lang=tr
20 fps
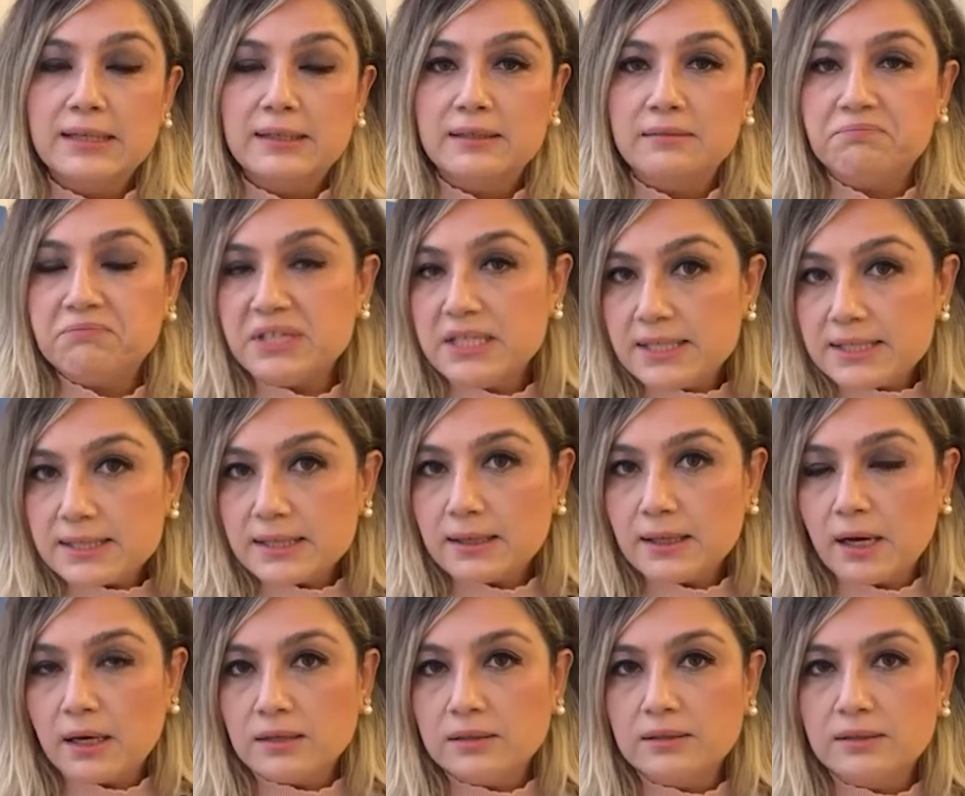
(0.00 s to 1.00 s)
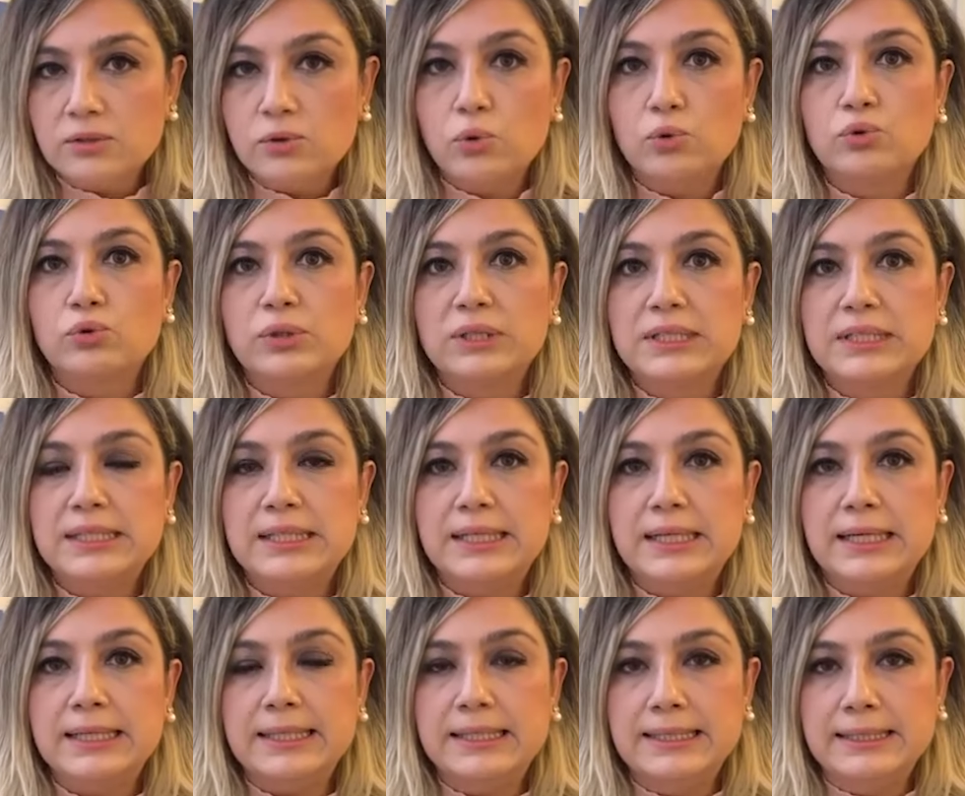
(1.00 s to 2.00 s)
E, insan hakları
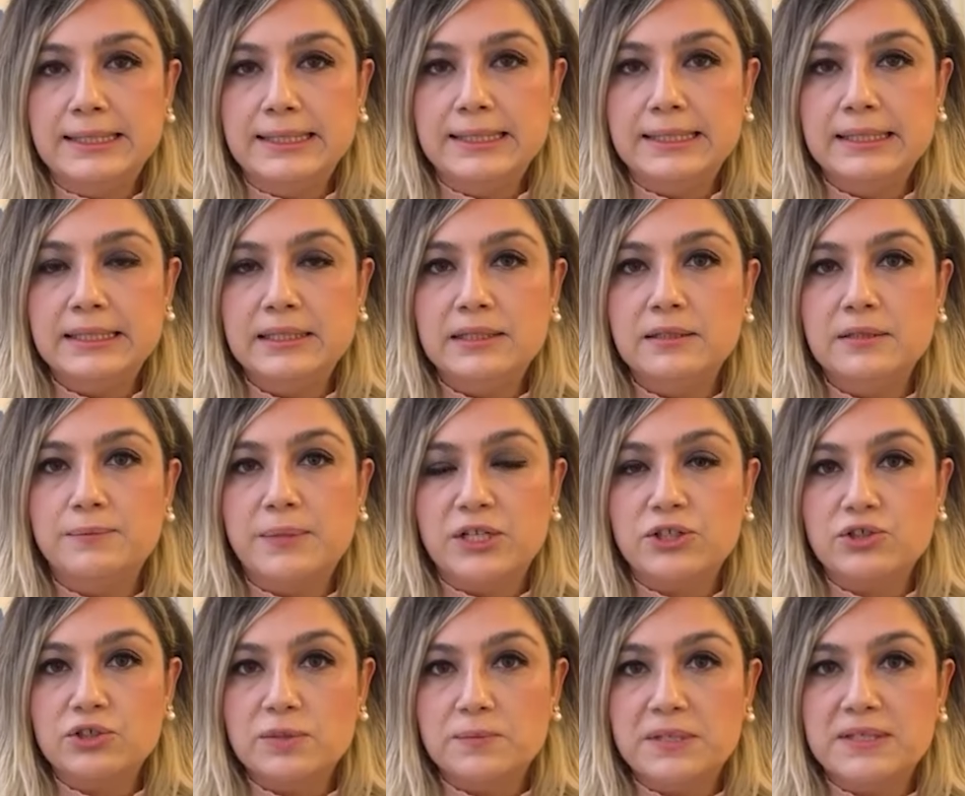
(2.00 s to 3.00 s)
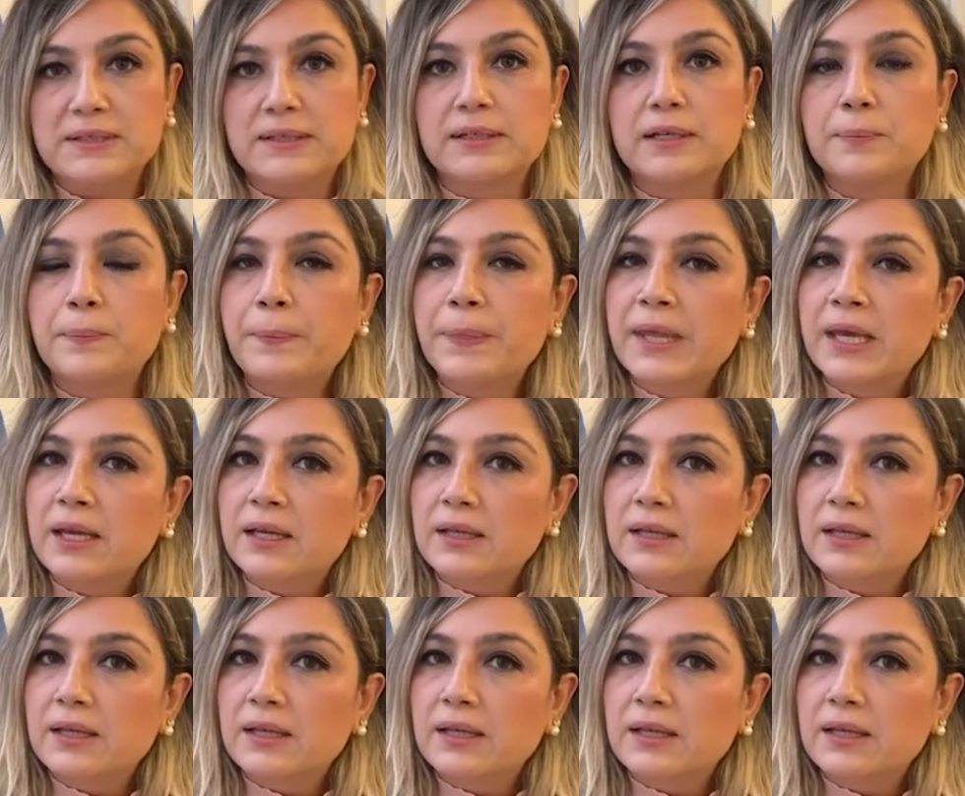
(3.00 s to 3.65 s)
konularıyla ilgili e, başka bir takım